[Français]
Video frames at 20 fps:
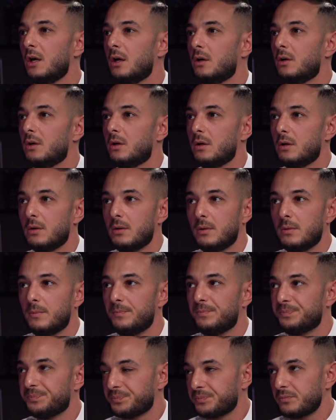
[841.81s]
euh,
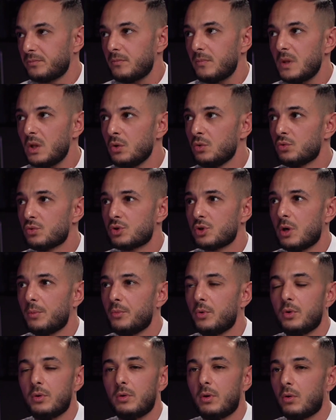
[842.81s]
nous sommes
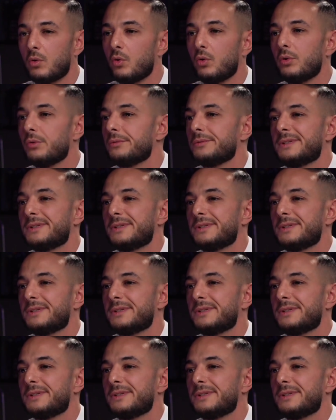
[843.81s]
euh, en gros